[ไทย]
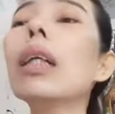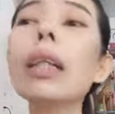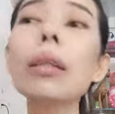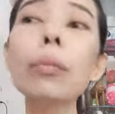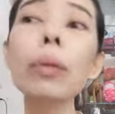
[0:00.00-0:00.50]
ก็
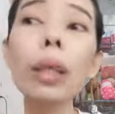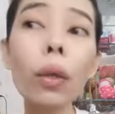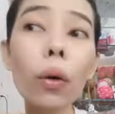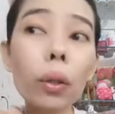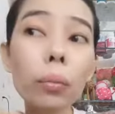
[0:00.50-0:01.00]
คือพวก
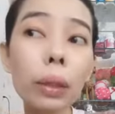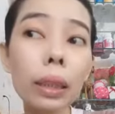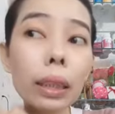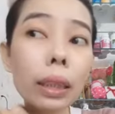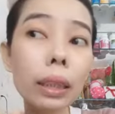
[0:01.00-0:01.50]
รอง
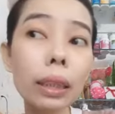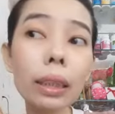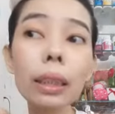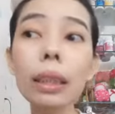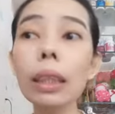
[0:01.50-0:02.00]
พื้น
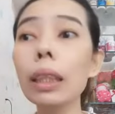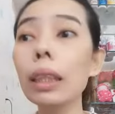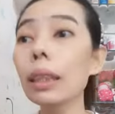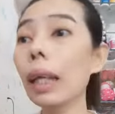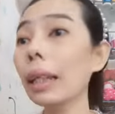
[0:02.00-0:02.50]

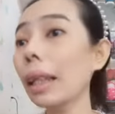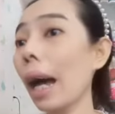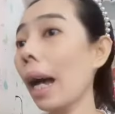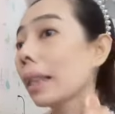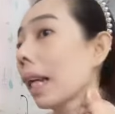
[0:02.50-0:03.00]

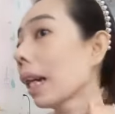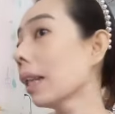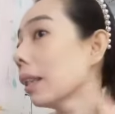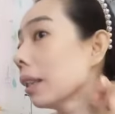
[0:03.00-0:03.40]
ต่างๆเนี่ย